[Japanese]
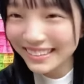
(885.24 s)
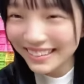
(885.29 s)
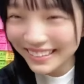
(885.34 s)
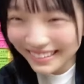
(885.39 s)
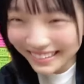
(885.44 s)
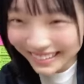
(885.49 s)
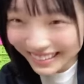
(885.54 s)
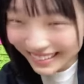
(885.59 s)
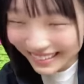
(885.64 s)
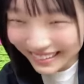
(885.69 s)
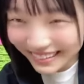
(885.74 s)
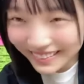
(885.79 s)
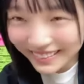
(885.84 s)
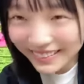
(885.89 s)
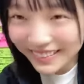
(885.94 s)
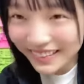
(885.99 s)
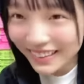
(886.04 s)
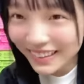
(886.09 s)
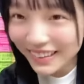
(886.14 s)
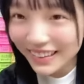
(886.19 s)
い
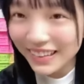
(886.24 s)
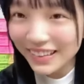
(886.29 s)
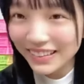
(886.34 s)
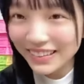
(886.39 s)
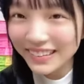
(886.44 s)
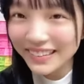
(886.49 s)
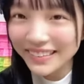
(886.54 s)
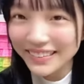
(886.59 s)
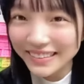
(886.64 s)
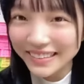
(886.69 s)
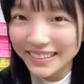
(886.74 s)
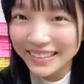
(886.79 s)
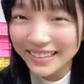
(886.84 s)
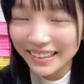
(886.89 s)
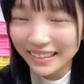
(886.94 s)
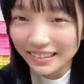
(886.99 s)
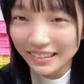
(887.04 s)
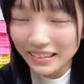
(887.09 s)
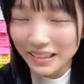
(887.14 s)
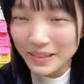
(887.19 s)
や、本当に美味しい
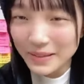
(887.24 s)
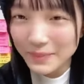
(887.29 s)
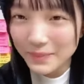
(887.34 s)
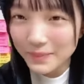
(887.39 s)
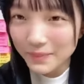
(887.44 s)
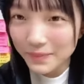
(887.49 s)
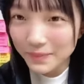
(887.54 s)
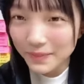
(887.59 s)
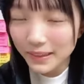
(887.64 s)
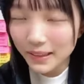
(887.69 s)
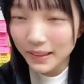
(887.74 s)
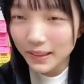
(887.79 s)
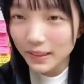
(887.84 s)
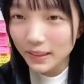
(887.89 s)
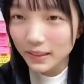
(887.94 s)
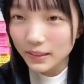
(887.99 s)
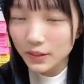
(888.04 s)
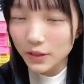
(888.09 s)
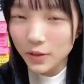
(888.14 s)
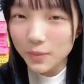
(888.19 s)
けどね。
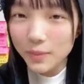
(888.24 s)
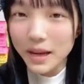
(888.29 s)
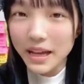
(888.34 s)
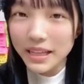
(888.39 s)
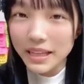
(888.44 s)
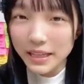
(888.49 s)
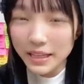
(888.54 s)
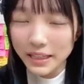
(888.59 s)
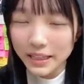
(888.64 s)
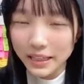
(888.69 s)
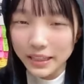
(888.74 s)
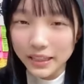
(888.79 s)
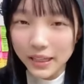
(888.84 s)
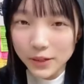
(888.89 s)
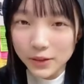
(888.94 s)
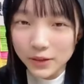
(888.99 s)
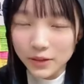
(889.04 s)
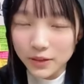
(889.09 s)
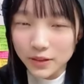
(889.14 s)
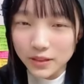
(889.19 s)
そう、マーナに聞かれ
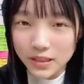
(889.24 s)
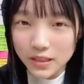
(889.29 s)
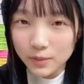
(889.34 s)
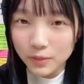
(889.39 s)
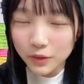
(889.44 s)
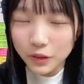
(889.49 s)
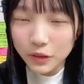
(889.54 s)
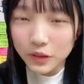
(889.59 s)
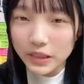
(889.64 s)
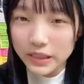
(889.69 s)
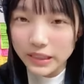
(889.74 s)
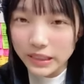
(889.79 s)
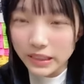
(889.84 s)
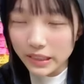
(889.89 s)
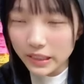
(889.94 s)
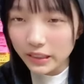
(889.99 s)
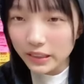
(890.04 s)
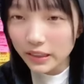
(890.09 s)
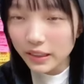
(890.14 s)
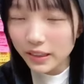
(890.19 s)
るんよ、いつも。美味し
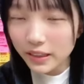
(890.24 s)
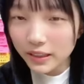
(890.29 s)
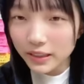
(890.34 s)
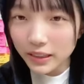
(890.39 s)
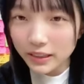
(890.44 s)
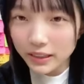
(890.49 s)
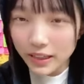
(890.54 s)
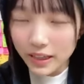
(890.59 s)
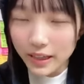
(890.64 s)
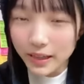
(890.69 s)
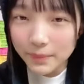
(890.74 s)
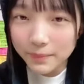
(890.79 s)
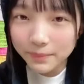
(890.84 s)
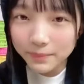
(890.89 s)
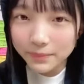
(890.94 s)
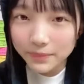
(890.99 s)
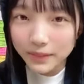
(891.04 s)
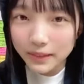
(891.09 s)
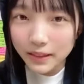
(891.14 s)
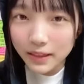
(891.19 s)
いって聞かれて、
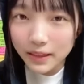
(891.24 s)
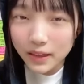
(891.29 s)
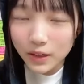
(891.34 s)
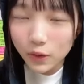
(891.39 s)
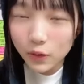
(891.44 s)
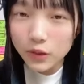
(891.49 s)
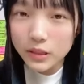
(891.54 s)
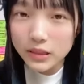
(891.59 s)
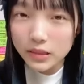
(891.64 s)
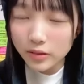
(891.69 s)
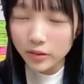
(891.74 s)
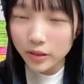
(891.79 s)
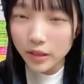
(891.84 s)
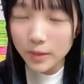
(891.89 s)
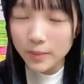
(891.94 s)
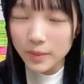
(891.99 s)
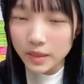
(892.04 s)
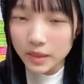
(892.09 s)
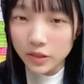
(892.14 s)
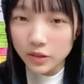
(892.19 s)
美味しい時
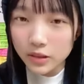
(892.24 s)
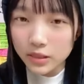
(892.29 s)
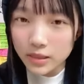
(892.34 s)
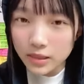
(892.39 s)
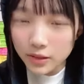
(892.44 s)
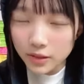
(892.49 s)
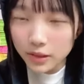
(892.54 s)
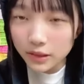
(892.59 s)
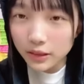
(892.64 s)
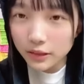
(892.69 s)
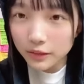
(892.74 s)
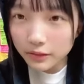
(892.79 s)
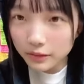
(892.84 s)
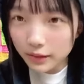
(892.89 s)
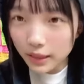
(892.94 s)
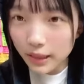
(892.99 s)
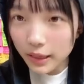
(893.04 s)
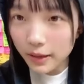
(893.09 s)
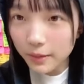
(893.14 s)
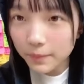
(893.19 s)
はめっちゃ美味しいよって言っ
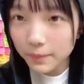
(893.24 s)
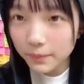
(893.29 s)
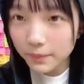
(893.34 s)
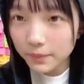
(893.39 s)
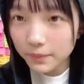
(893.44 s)
て、